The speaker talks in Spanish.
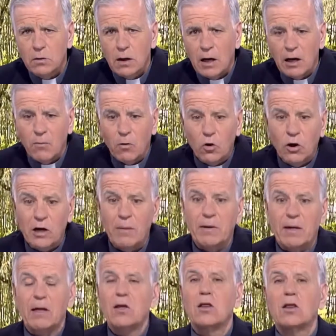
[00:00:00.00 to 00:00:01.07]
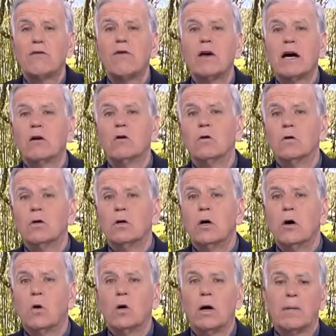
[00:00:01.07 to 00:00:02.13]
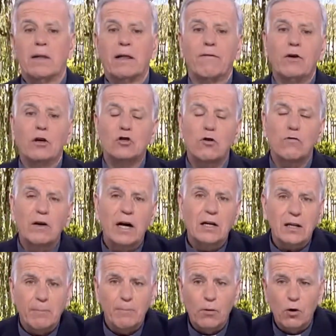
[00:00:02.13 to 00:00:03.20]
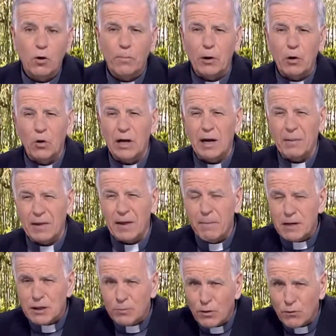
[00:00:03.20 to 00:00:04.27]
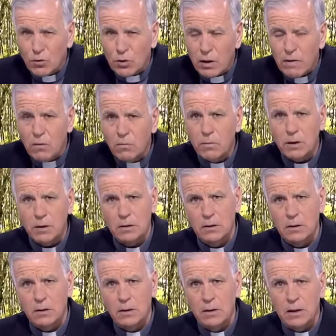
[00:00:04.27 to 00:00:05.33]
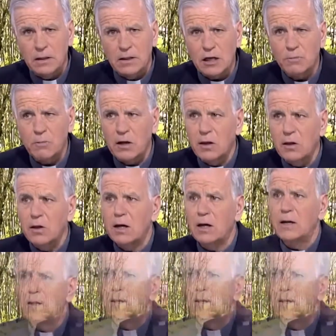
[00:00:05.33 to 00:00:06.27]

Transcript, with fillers: A lo mejor la verdad científica no, o la verdad filosófica tampoco, pero la verdad más profunda del hombre, esa experiencia